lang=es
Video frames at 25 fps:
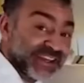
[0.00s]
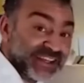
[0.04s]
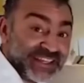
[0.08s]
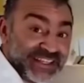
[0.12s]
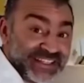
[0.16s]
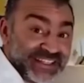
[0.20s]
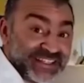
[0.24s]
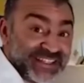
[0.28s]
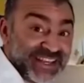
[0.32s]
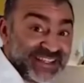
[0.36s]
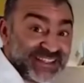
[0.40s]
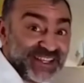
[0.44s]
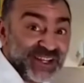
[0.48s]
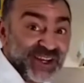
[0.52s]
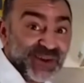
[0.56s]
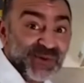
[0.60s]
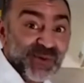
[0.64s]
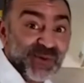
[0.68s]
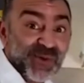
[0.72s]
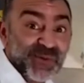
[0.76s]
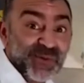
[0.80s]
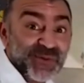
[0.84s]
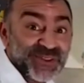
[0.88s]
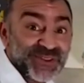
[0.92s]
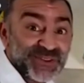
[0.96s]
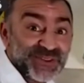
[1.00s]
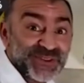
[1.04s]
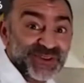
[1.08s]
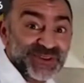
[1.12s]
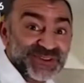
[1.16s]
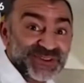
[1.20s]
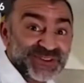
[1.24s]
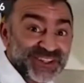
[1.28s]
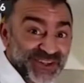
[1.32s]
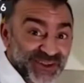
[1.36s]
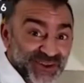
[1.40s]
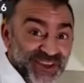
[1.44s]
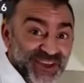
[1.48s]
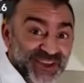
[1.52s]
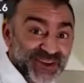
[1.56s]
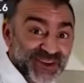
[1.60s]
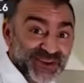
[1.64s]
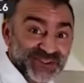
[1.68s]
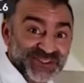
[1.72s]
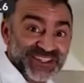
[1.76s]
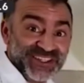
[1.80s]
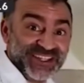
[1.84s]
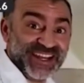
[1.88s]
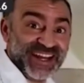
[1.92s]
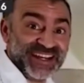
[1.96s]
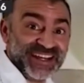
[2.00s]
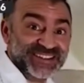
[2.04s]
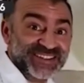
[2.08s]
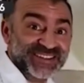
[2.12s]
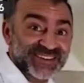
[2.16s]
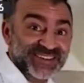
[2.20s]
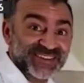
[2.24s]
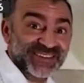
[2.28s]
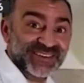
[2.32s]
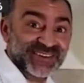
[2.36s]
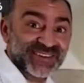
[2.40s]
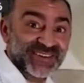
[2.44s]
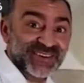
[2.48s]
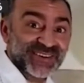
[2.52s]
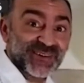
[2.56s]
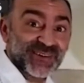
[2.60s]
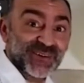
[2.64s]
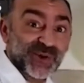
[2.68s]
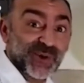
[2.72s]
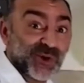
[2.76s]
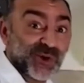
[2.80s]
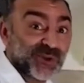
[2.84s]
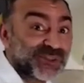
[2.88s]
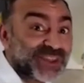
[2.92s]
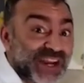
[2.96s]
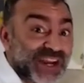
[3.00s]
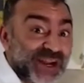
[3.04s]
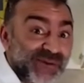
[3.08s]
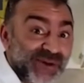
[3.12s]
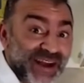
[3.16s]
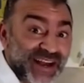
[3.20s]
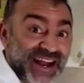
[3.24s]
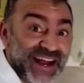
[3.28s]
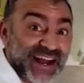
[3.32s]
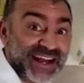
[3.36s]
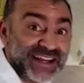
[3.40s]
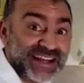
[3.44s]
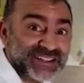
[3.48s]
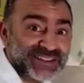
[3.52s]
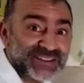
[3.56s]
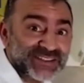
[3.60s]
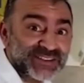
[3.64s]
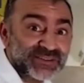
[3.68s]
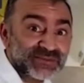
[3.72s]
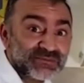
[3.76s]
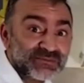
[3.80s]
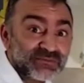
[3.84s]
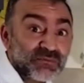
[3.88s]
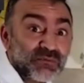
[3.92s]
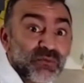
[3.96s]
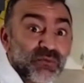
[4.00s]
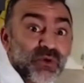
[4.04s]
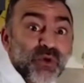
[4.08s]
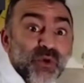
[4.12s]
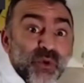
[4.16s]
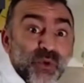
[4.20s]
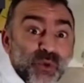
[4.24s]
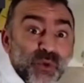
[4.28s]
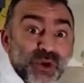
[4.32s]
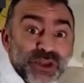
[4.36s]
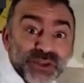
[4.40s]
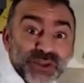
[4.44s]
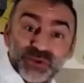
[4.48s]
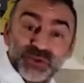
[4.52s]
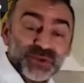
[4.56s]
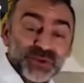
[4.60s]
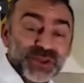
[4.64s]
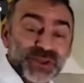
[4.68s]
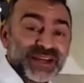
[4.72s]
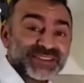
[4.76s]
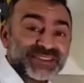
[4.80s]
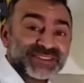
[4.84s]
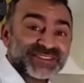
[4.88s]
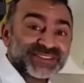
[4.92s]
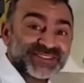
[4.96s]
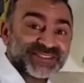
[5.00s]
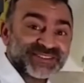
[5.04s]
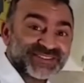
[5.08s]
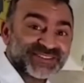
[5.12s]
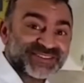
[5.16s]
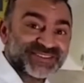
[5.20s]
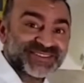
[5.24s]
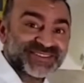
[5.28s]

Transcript: Quizás en los momentos en los que cocinas o trabajas, o estudias.